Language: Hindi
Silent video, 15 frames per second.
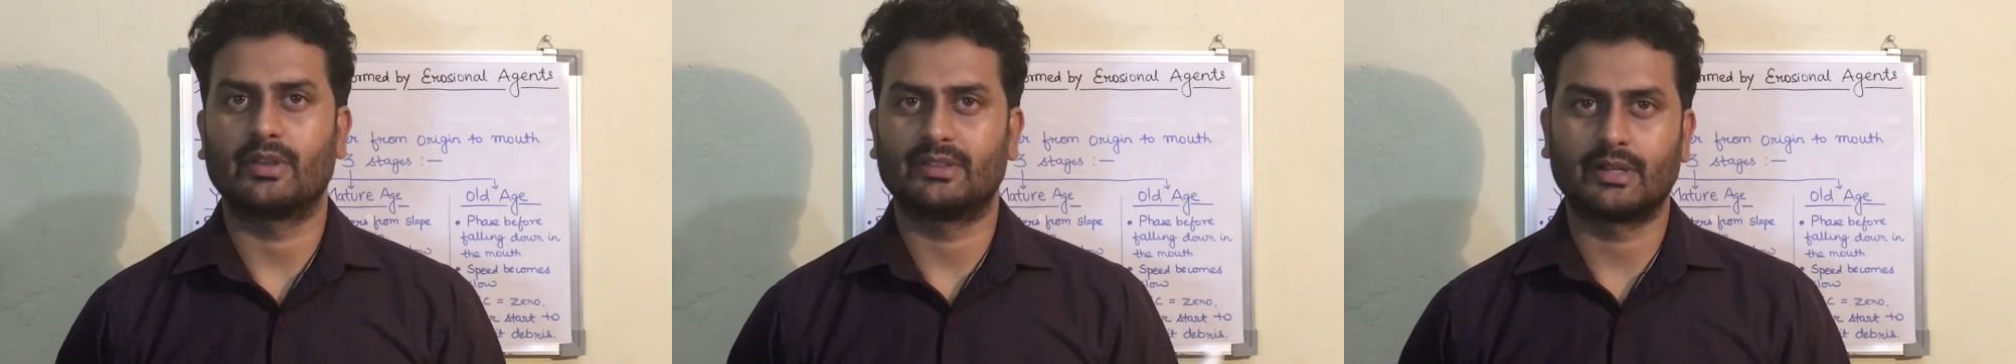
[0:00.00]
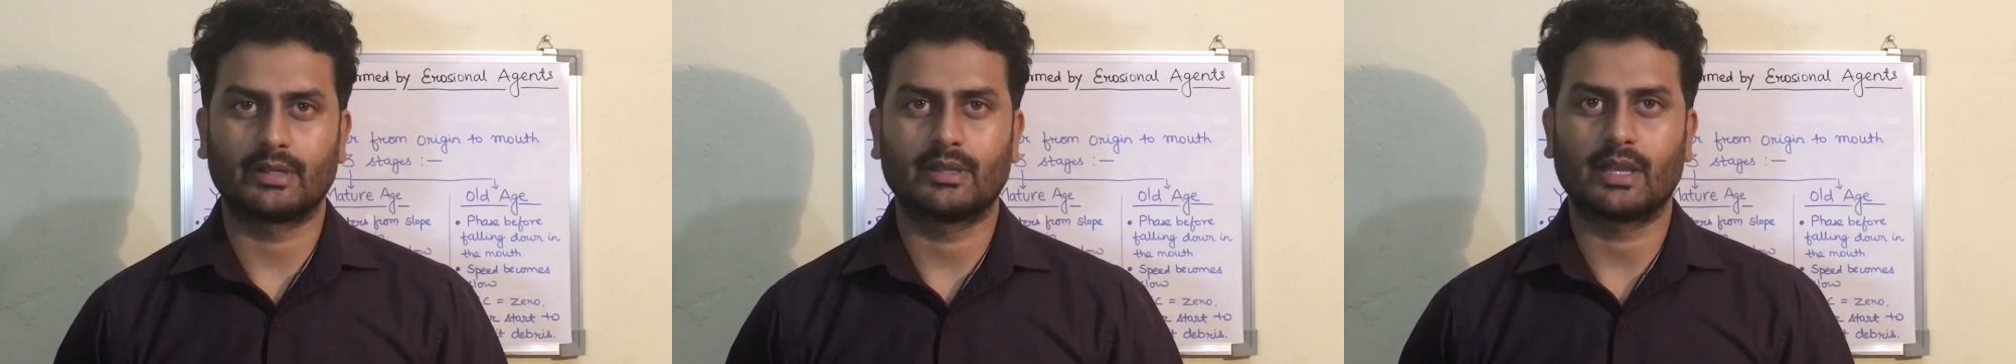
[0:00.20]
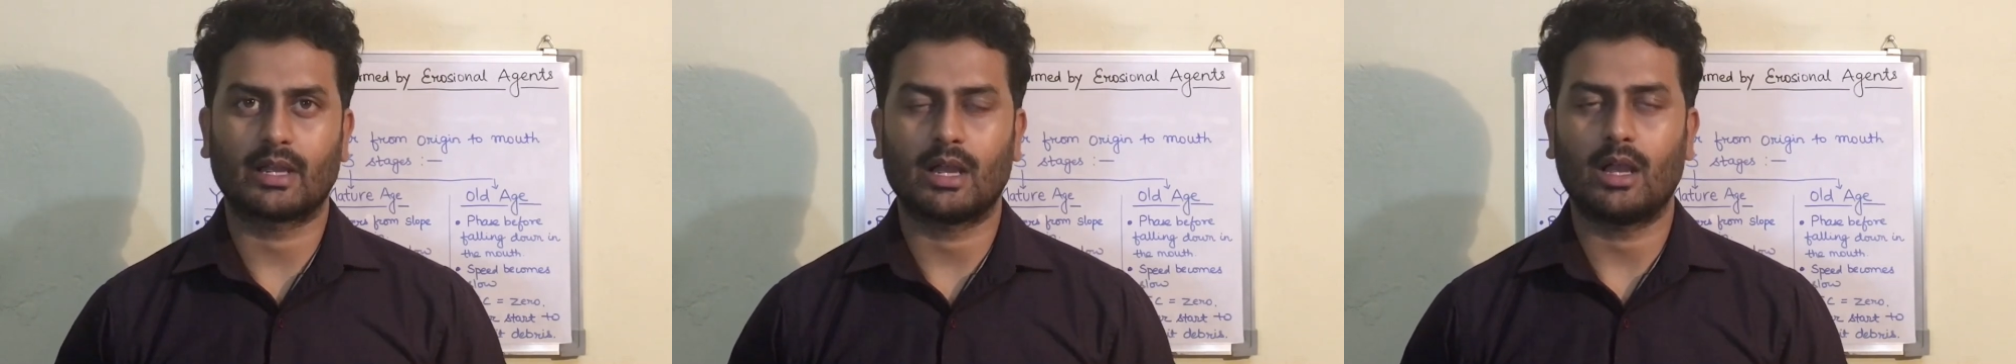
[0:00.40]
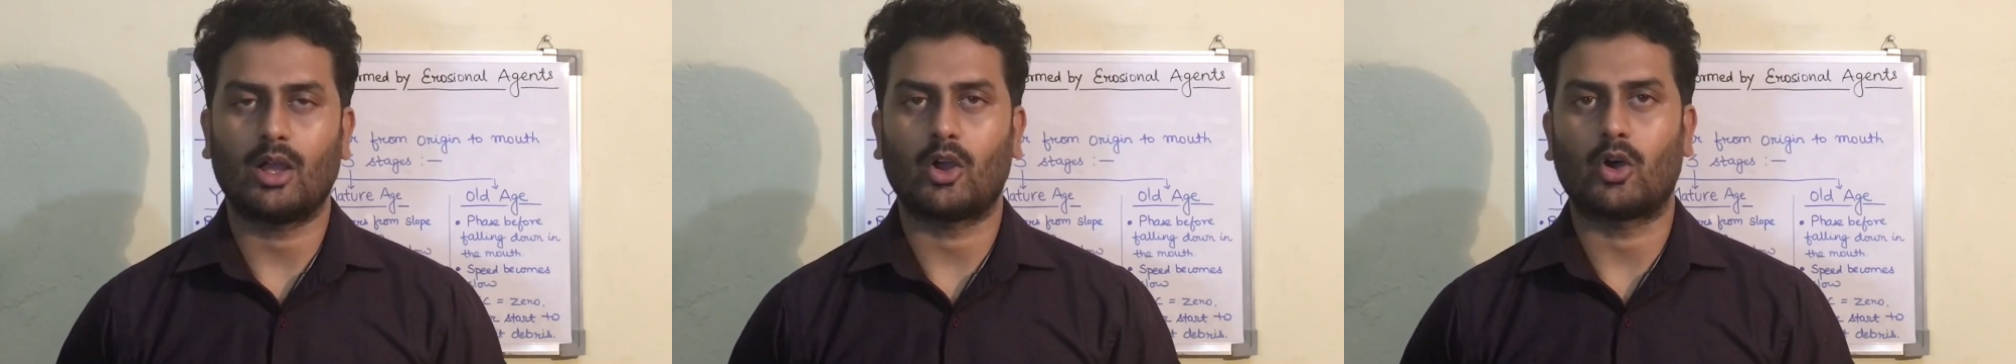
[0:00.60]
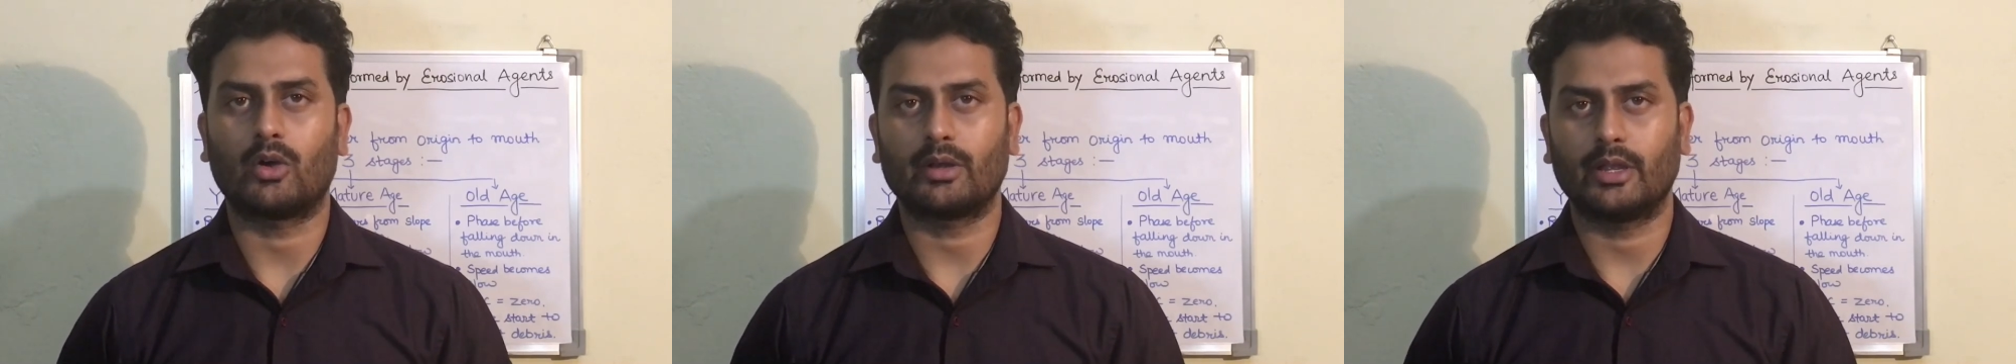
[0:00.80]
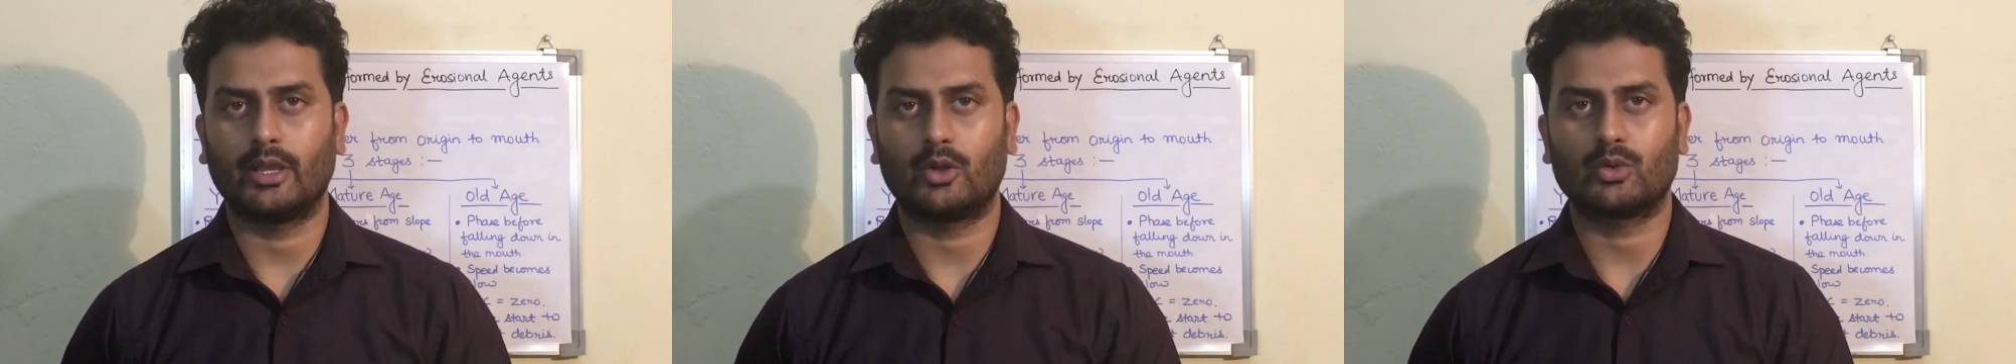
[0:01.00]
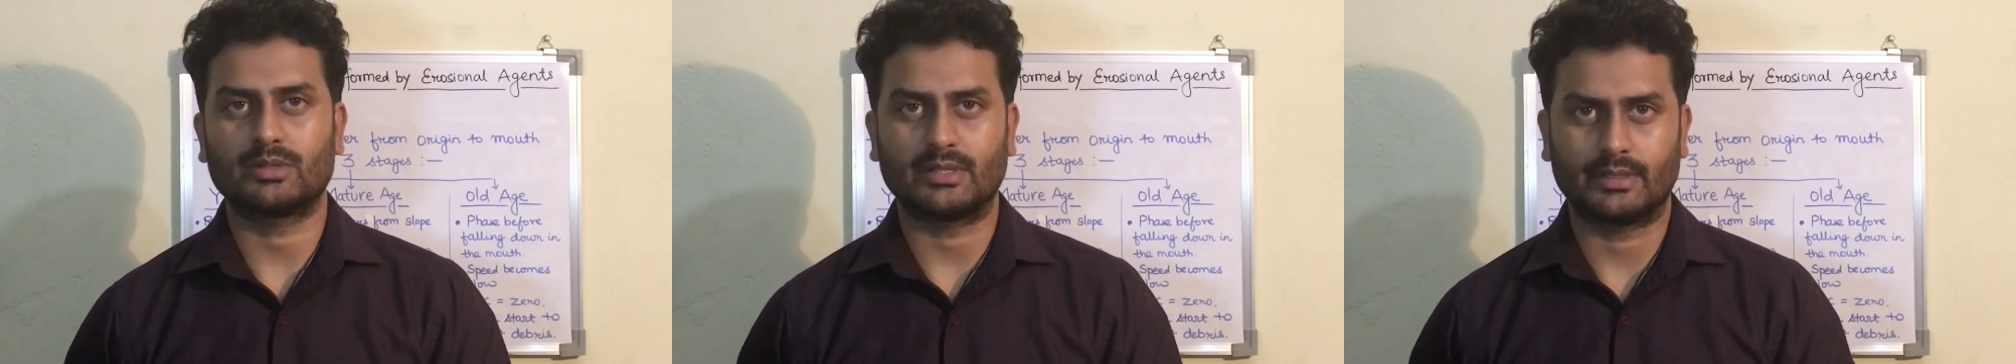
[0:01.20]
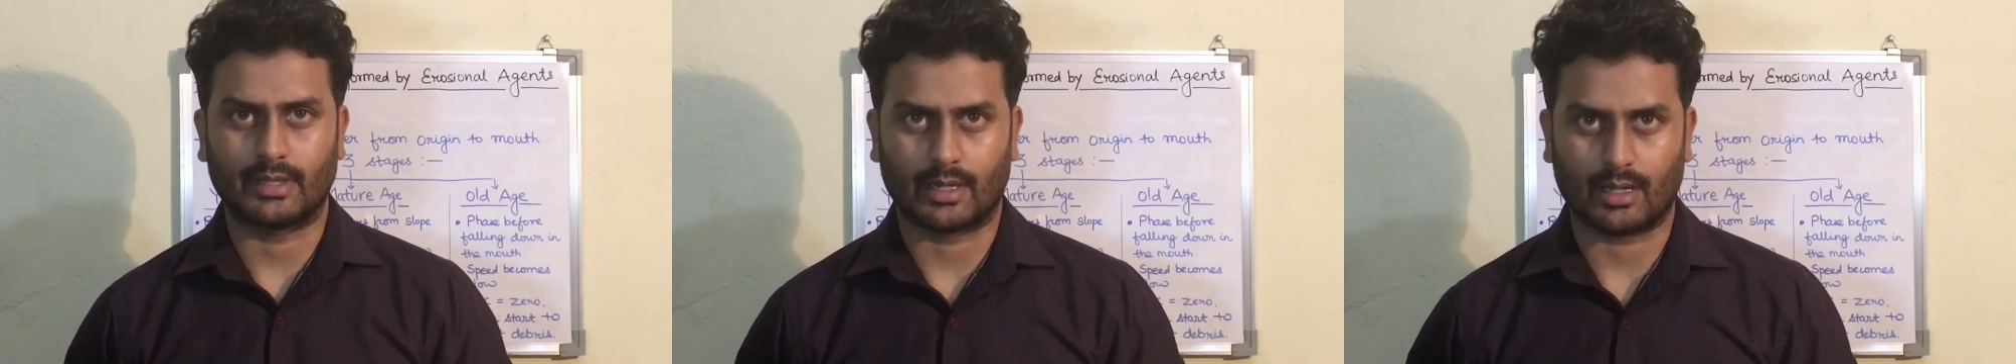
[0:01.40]
वेदरिंग देखा और
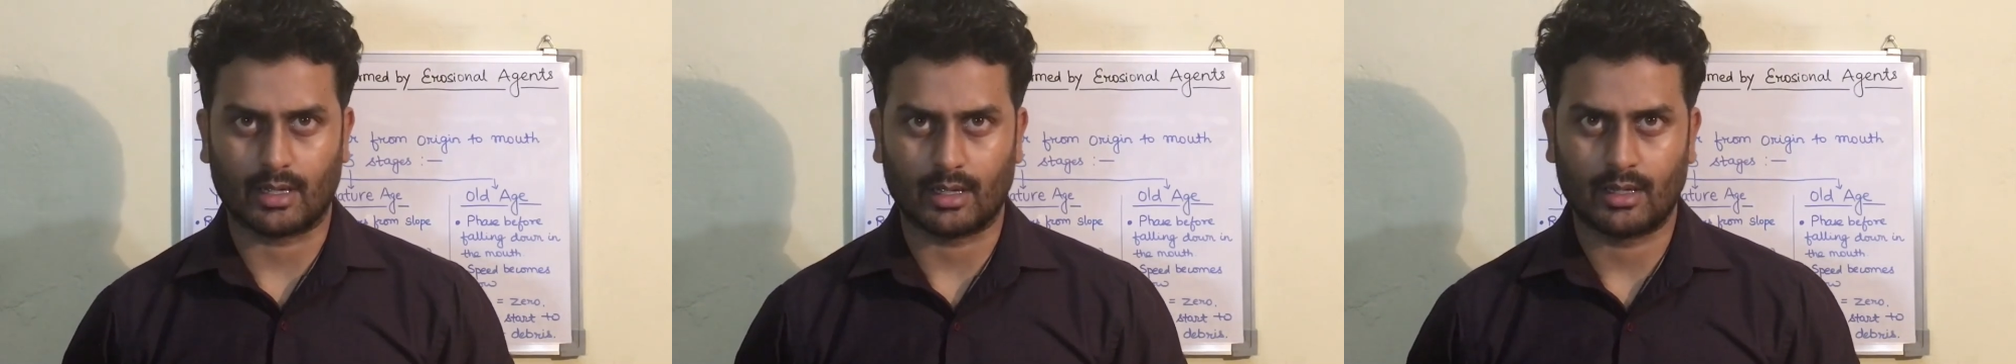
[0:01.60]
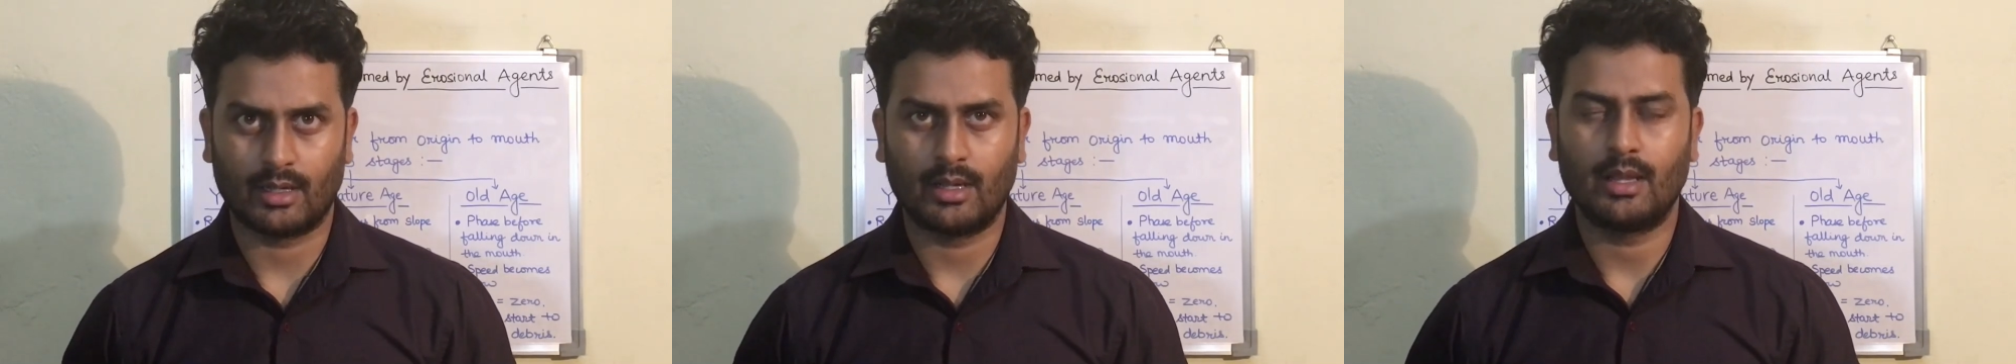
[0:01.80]
इरोजन देखा